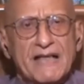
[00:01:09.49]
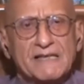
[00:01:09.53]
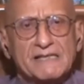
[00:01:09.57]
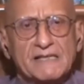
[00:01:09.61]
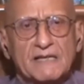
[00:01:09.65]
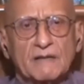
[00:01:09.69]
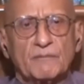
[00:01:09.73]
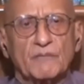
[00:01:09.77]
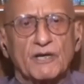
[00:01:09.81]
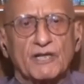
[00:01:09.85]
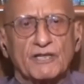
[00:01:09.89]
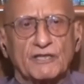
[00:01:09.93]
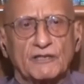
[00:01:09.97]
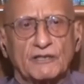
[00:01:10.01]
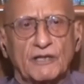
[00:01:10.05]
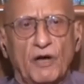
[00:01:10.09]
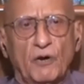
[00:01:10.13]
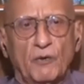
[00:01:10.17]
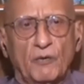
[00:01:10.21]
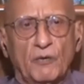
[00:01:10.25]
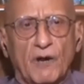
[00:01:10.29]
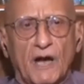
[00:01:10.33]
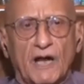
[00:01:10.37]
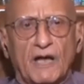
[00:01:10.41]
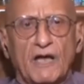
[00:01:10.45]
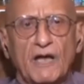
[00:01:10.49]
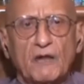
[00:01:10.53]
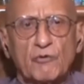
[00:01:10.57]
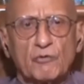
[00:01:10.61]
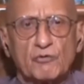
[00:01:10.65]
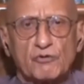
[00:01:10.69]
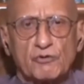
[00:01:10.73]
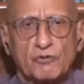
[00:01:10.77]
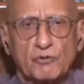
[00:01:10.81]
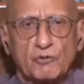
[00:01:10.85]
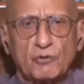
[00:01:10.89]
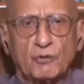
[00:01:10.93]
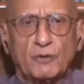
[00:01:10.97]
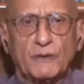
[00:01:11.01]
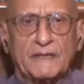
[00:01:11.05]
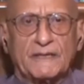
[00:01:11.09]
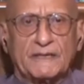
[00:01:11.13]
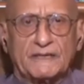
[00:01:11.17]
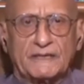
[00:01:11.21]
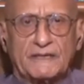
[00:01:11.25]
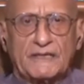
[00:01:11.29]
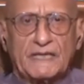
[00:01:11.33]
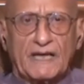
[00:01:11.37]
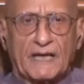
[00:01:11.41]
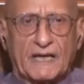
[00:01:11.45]
कि जज हमायों दिलावर के
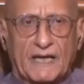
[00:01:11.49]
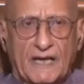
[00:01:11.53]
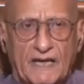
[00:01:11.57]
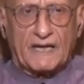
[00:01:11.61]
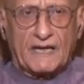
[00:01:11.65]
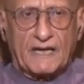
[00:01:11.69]
फेसबुक